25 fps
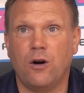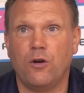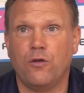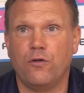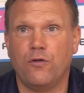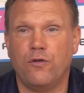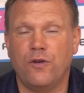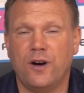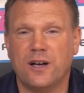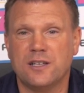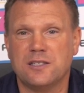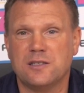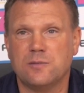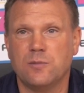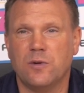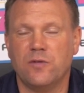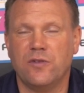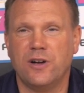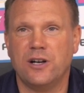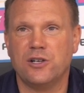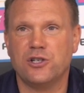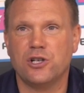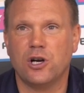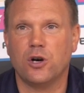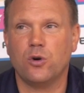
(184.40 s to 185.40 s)
auffasst, mit
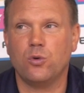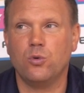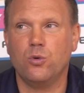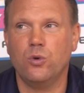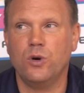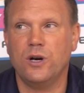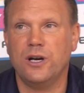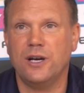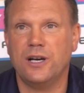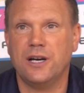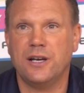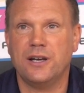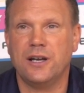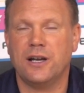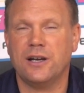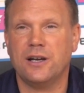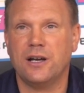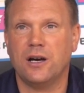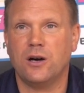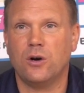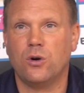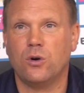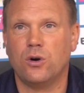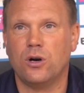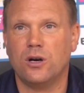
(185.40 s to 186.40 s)
welcher Ruhe er dann
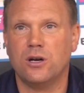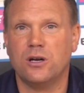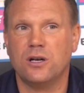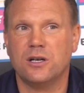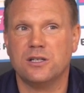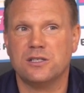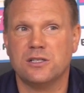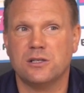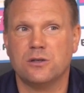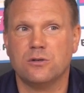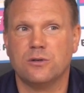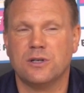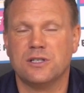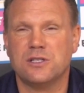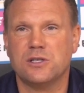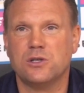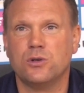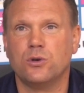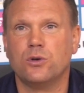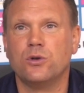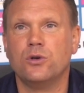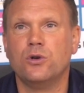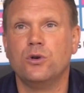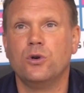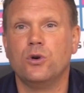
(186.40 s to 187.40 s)
auch äh,
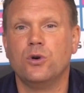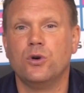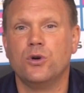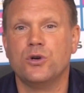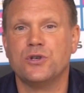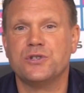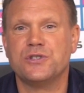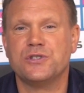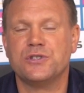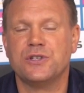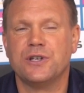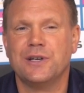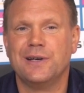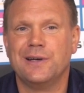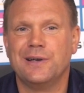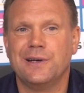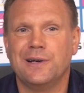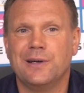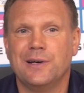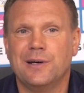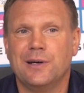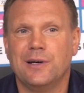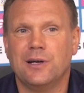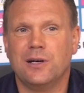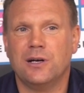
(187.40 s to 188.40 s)
Situationen löst,
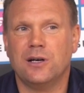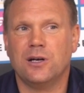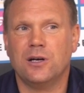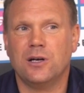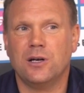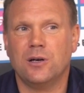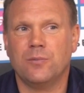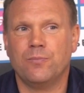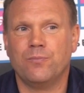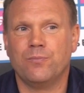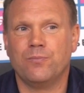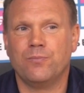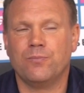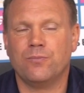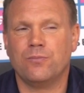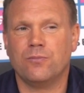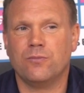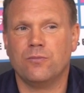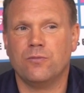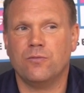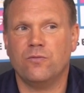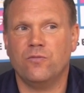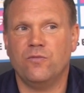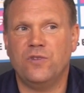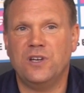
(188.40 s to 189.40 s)
ähm,
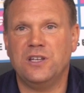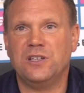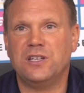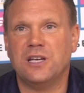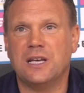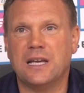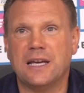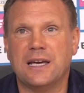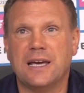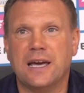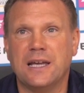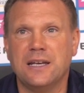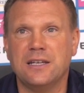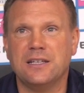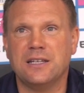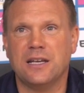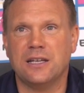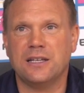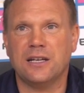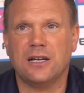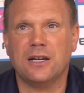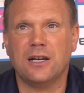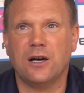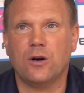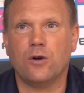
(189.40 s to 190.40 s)
wie intelligent er
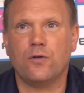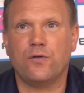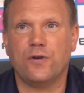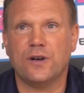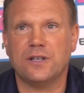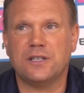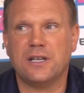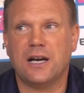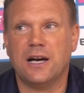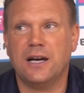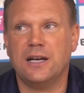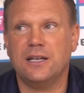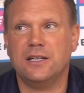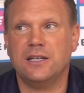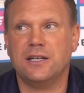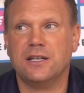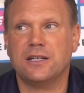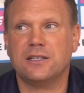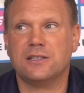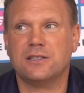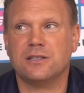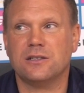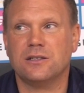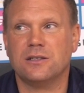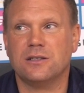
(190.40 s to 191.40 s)
dann auch
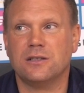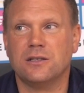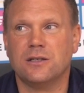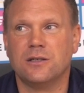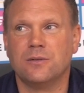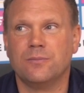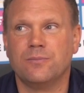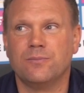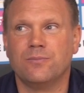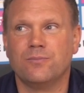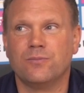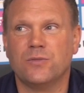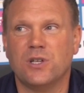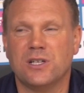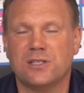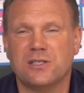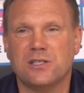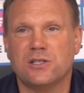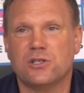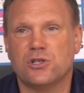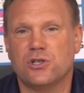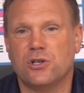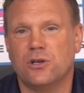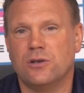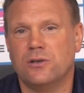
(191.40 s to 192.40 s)
verteidigt. Ähm, das
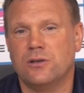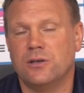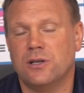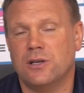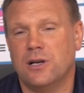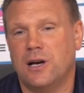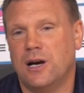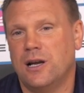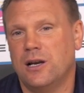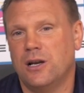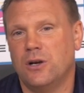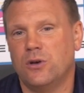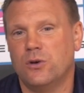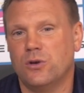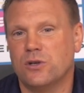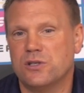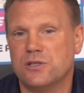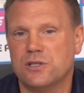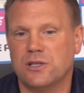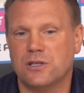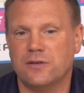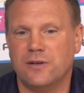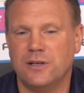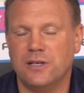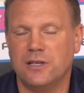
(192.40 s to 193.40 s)
ist schon
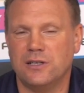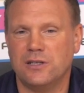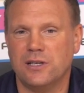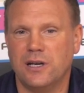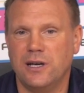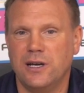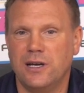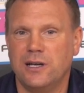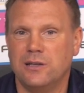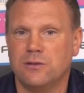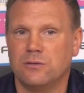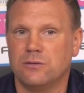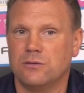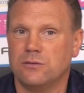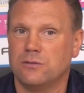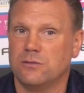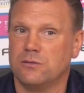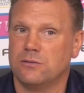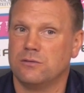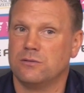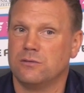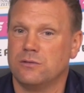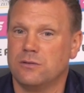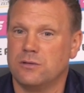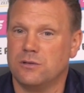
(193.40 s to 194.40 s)
allerhöchste Qualität und,
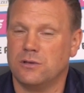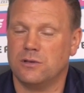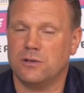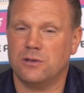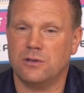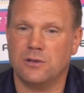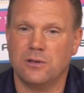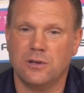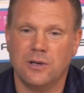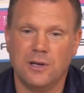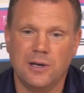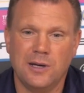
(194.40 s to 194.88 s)
und